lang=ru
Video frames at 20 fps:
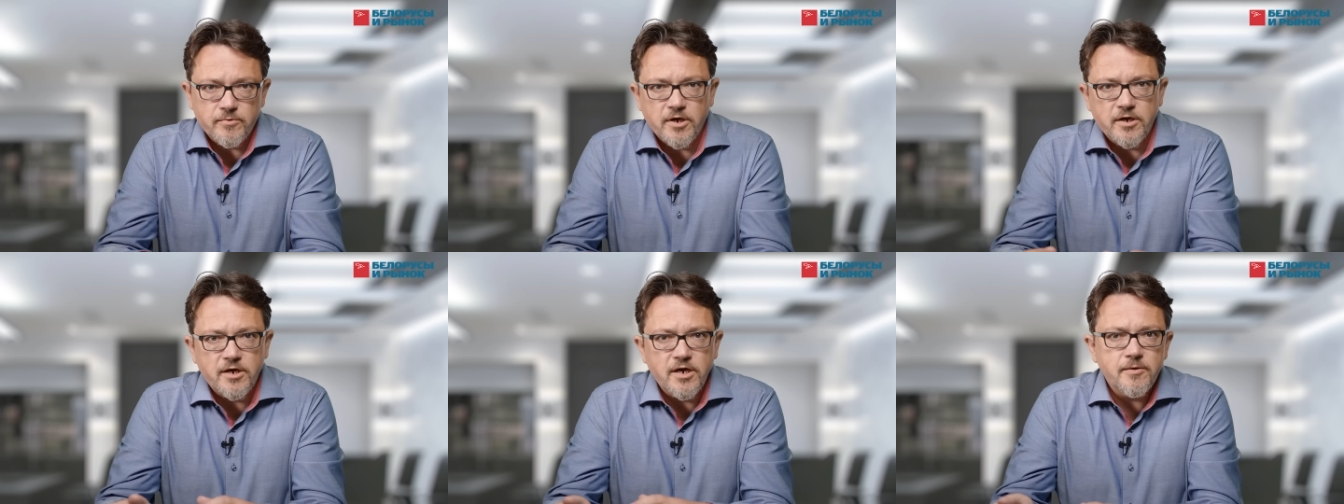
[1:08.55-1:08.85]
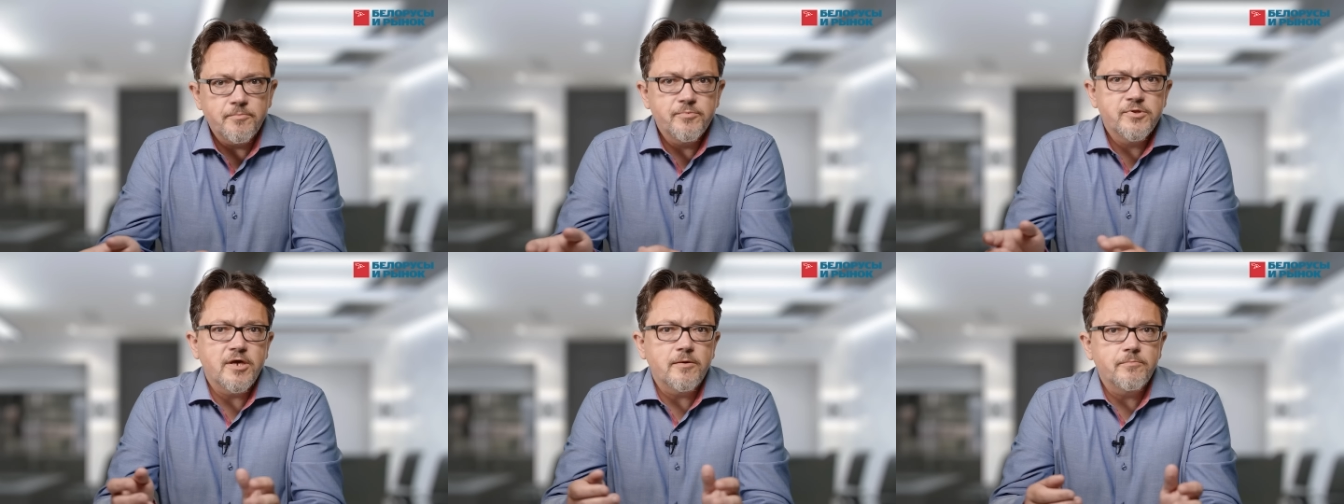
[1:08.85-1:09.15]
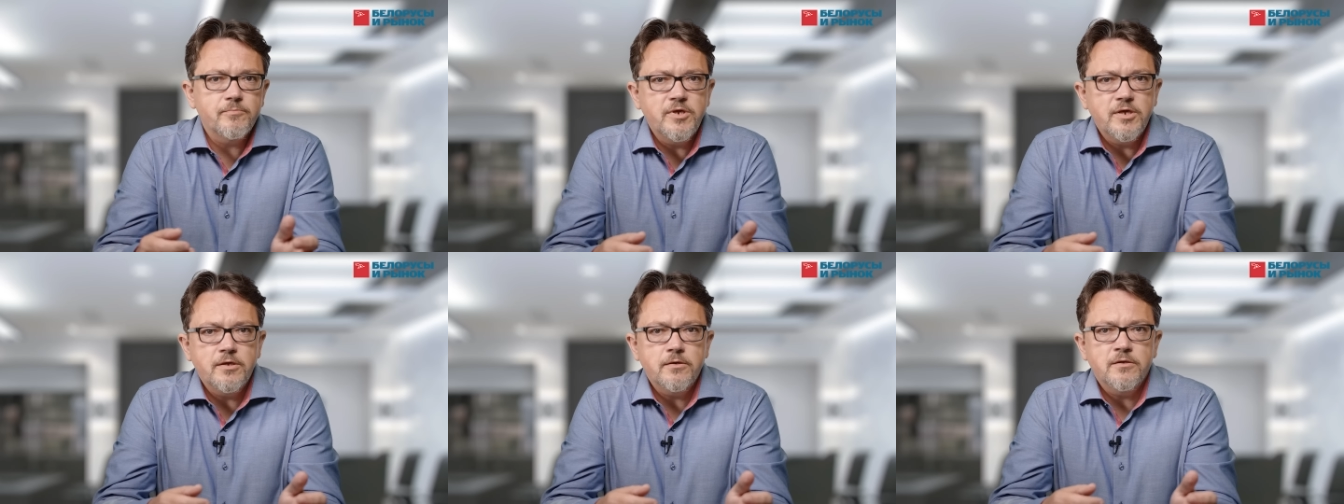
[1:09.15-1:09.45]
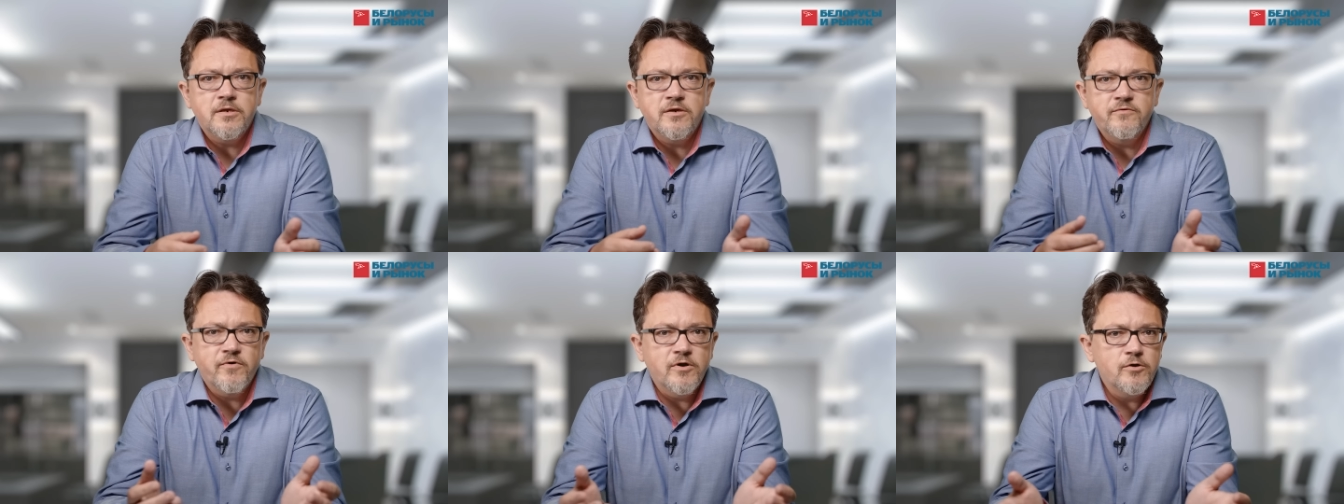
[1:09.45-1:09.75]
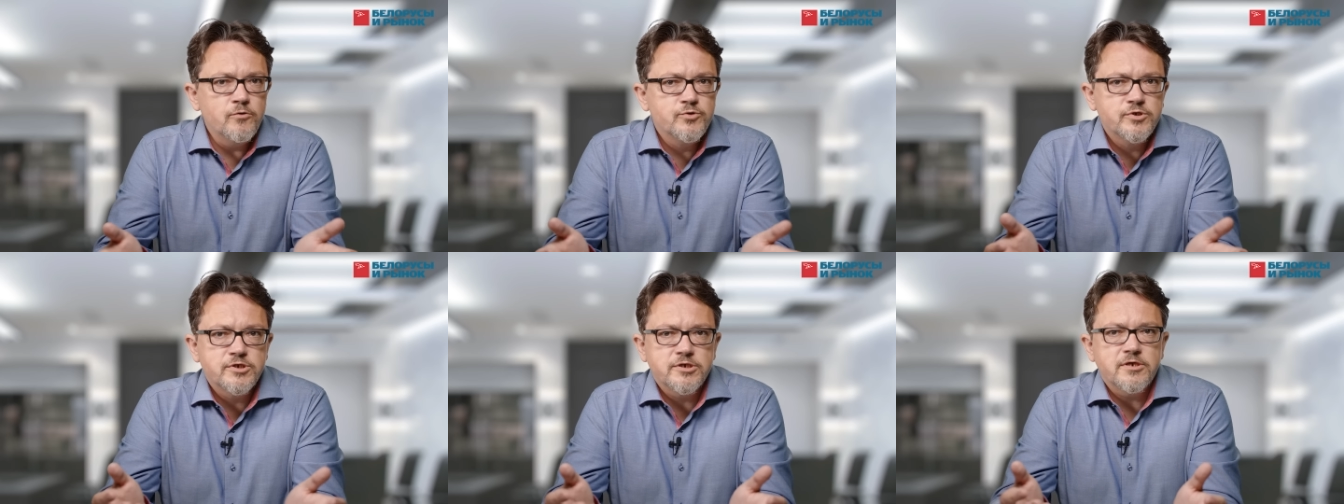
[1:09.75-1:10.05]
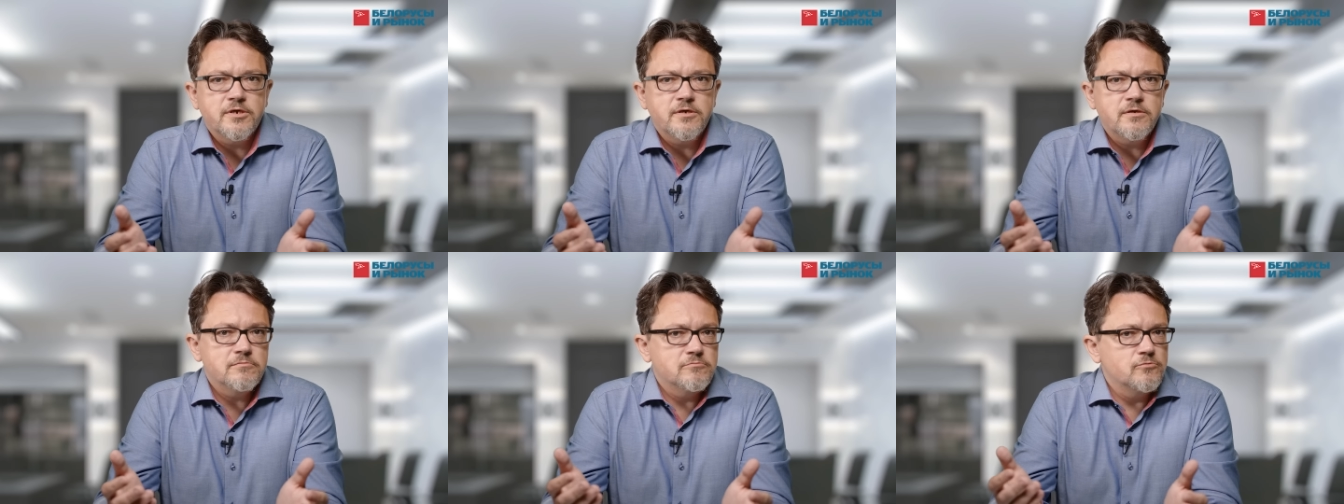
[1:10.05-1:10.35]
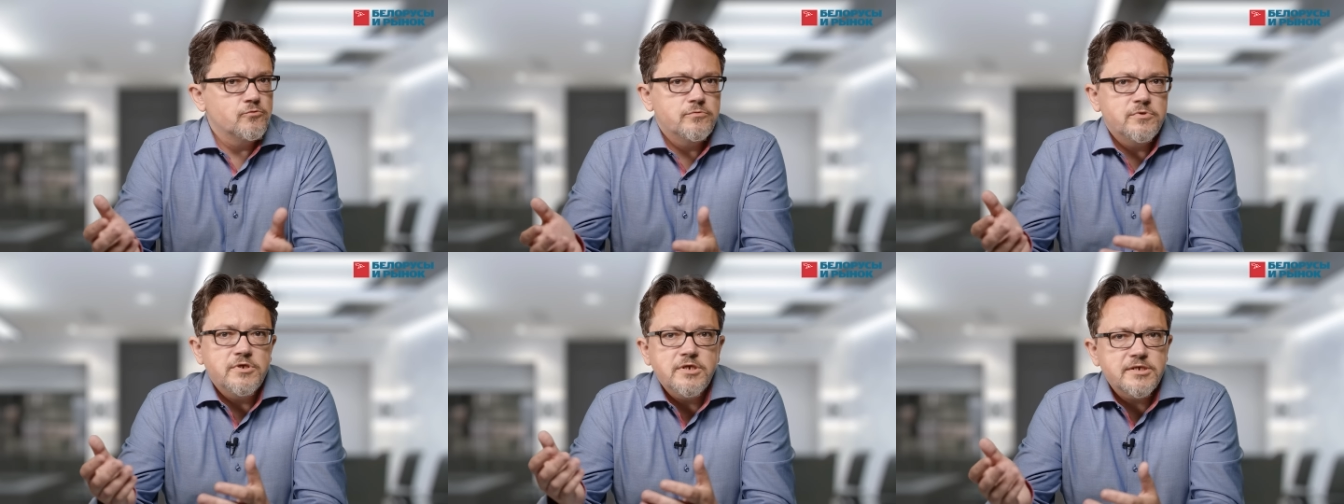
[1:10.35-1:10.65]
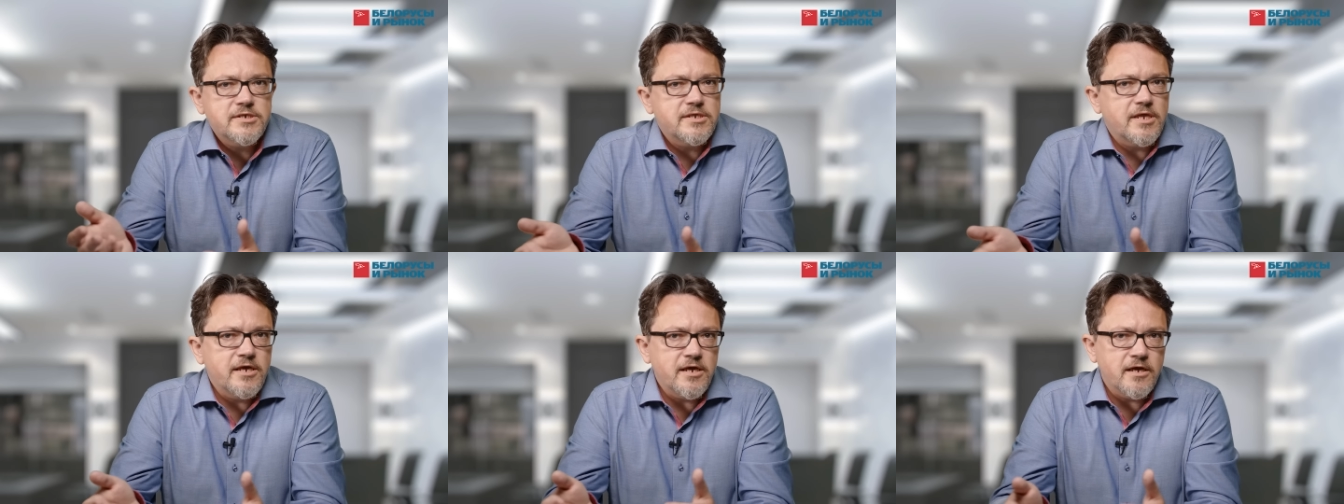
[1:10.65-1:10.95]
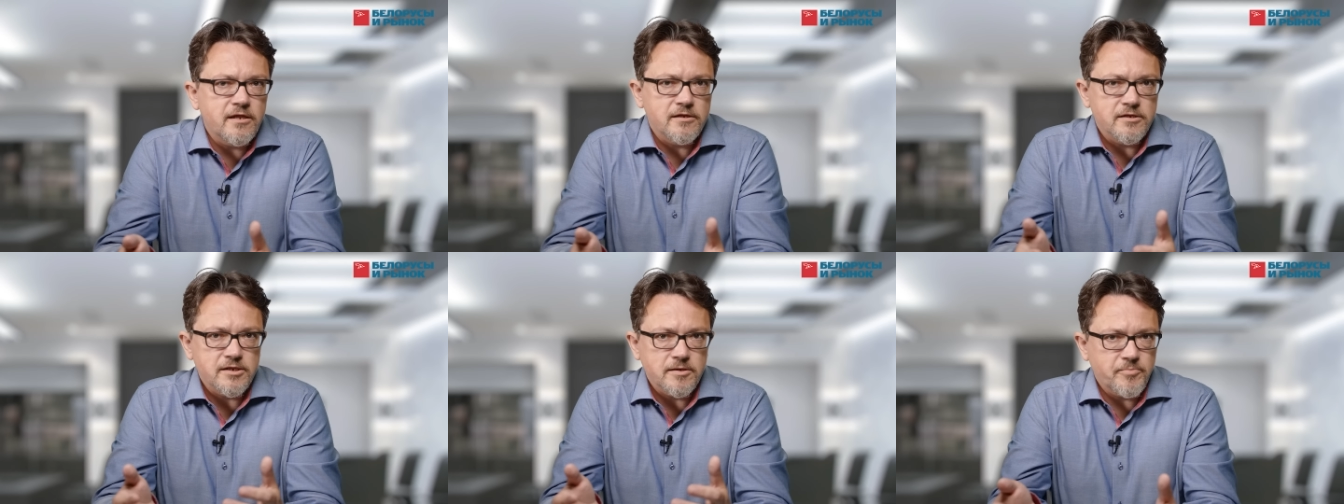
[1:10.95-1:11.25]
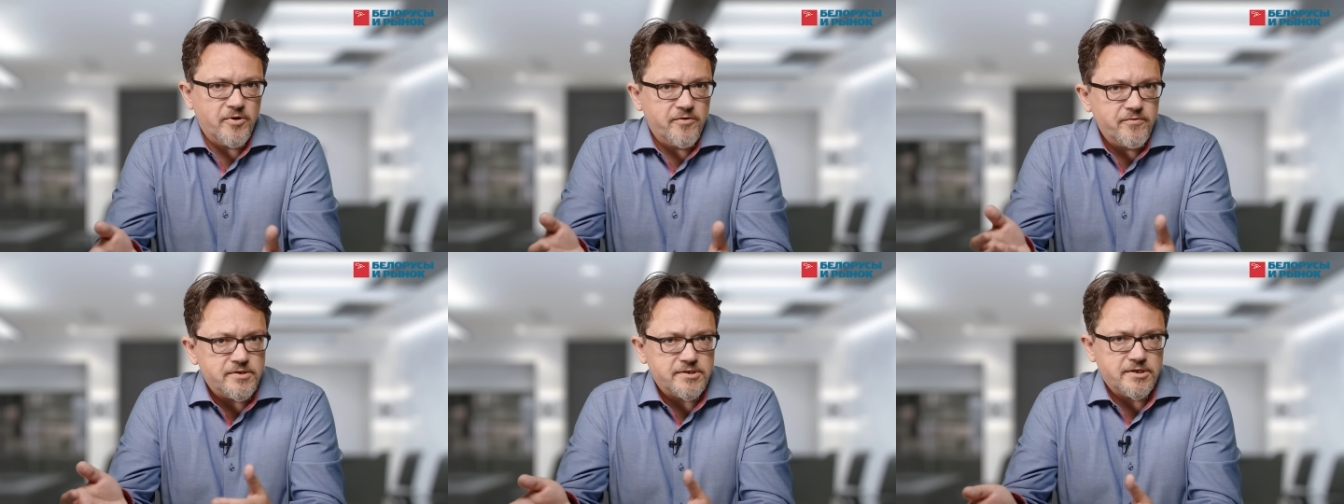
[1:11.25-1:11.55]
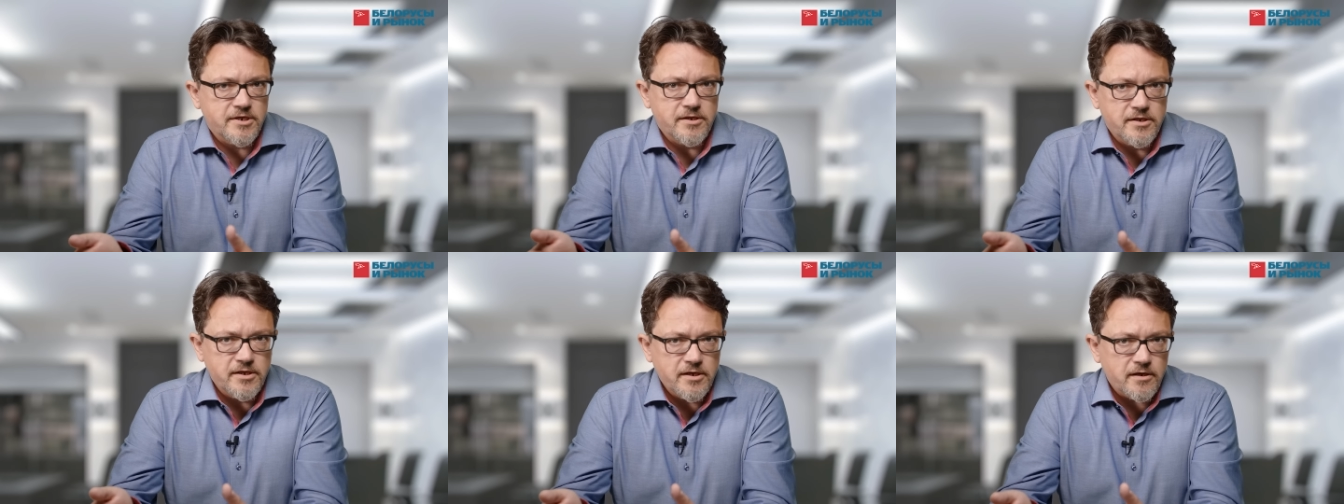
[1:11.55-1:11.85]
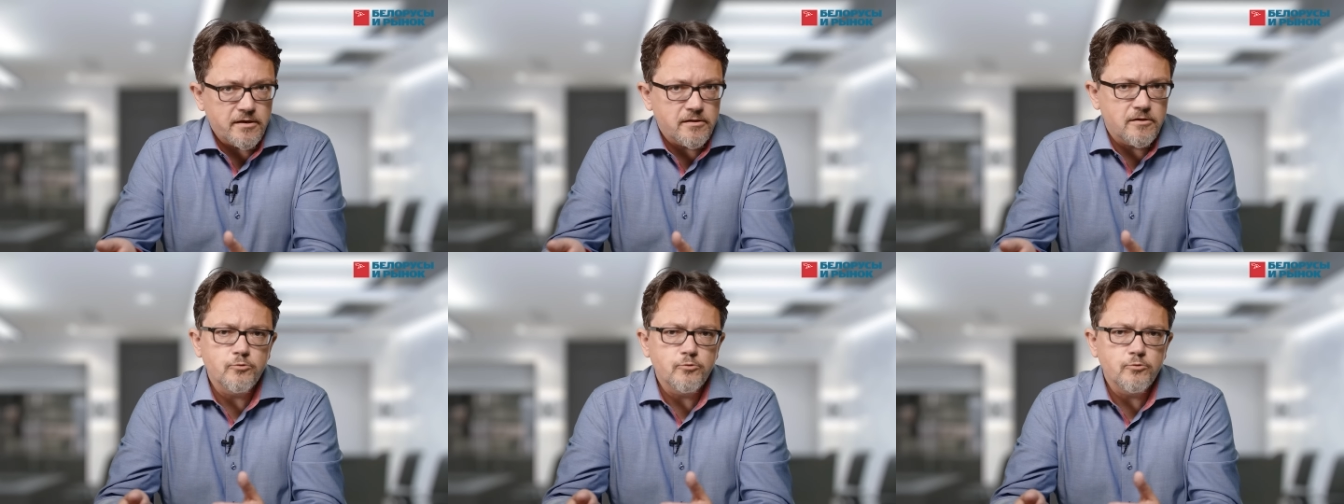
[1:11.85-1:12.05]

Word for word: Какая бы там ни революция ну, не стояла на повестке дня,